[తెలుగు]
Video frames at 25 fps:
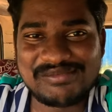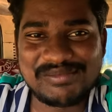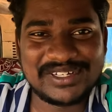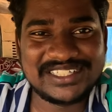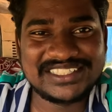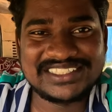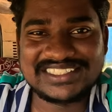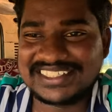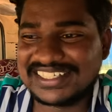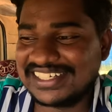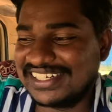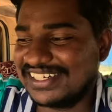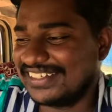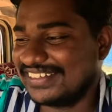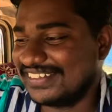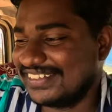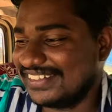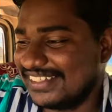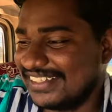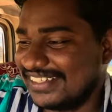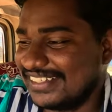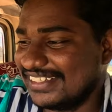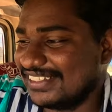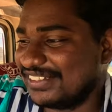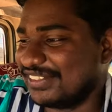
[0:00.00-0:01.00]
మంచిగానే
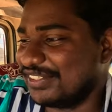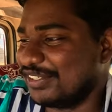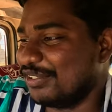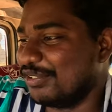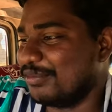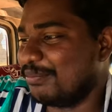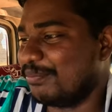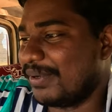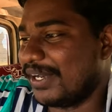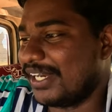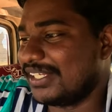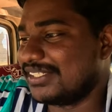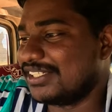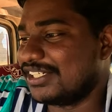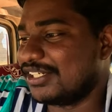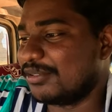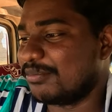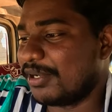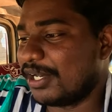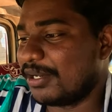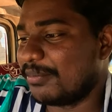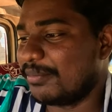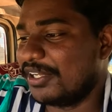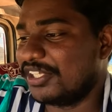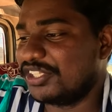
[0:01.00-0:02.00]
ఉంది సో ప్రజెంట్
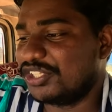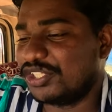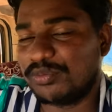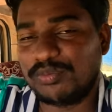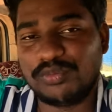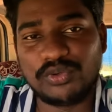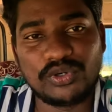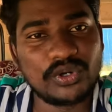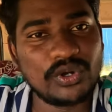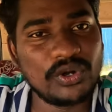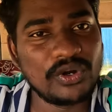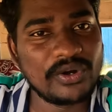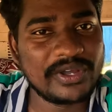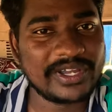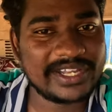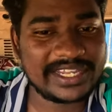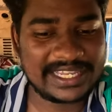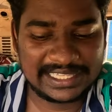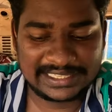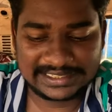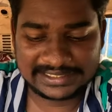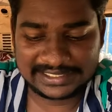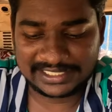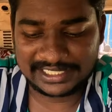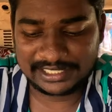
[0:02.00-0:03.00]
మనమైతే
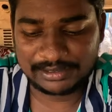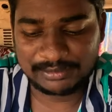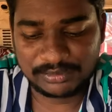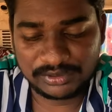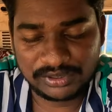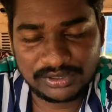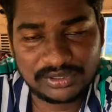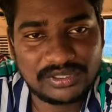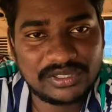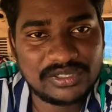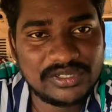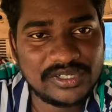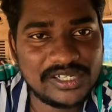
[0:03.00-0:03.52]
ముకోనాకి వెళ్తున్నాము